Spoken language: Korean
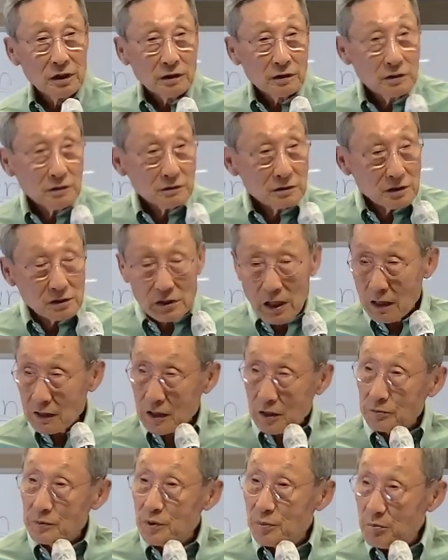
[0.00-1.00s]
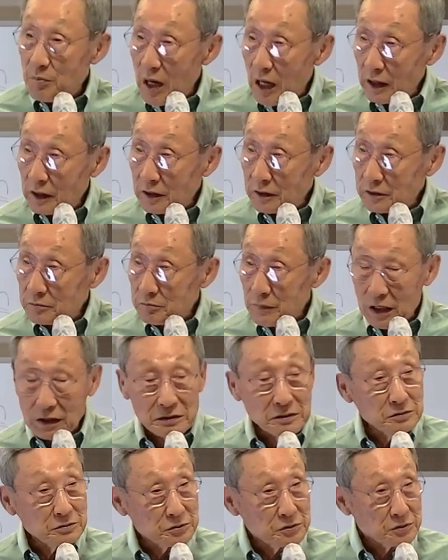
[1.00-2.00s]
그러니까 사람이 말,
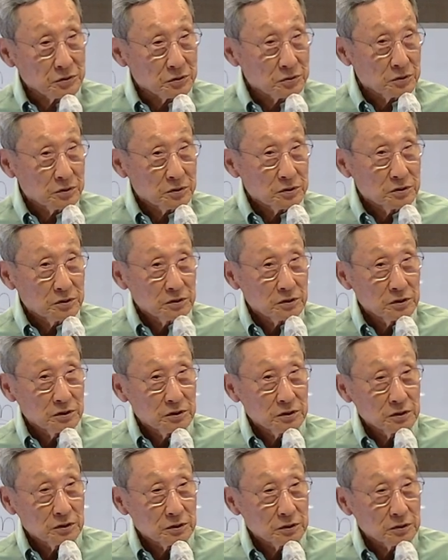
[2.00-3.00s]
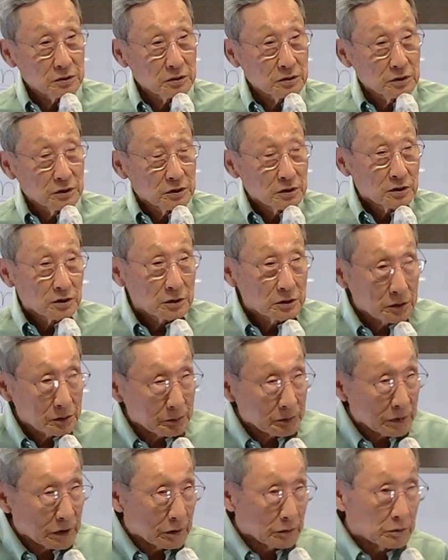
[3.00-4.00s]
말르죠. 어?
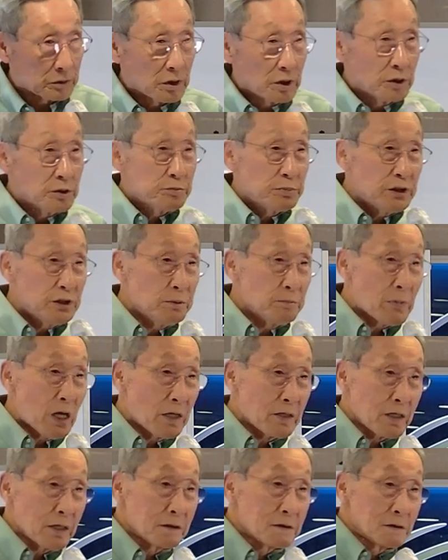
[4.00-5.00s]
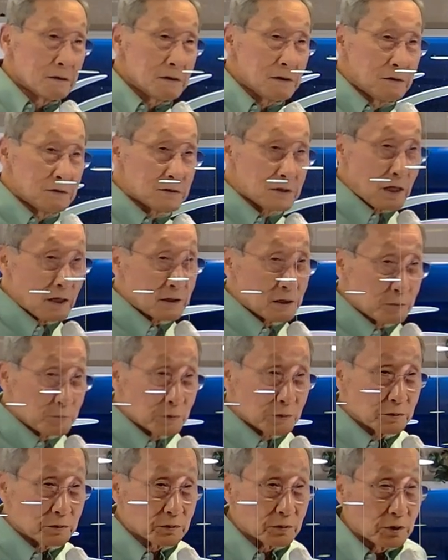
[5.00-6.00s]
그러면 비만에 걸린
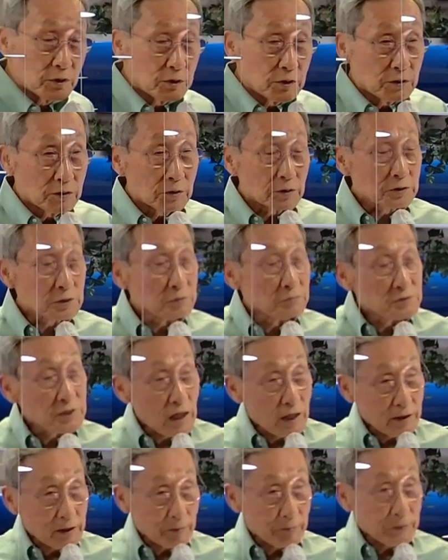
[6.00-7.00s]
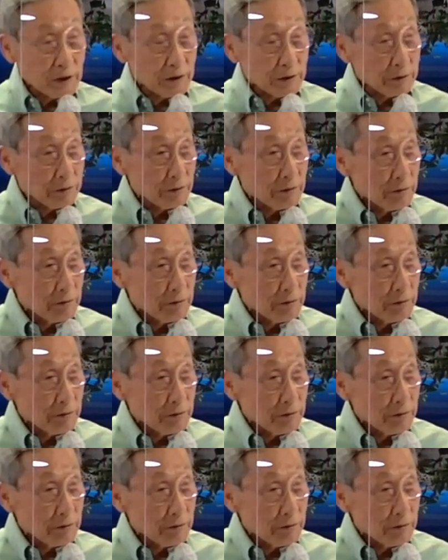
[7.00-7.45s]
사람은 어떤 사람이에요?